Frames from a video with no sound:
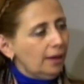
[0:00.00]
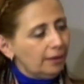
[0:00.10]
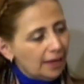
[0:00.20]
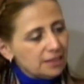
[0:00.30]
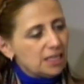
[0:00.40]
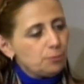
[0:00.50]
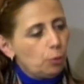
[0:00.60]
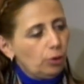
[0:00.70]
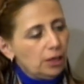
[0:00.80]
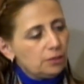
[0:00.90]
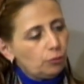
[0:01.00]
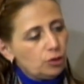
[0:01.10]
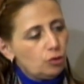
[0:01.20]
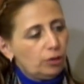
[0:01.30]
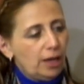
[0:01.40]
gracias por el
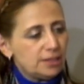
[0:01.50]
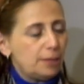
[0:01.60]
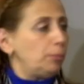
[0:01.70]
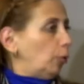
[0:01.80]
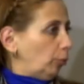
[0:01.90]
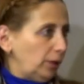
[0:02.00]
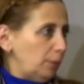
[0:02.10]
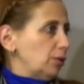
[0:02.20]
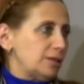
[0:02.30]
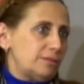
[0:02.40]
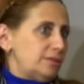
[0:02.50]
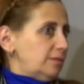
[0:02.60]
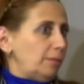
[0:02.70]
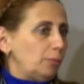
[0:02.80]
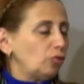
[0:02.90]
esfuerzo que hace por venir, porque
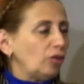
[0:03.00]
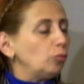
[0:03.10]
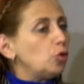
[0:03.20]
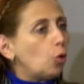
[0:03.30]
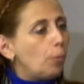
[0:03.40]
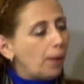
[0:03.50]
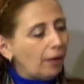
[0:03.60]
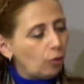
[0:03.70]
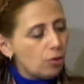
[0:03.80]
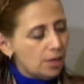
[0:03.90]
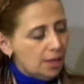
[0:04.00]
sabemos que es muy ocupado,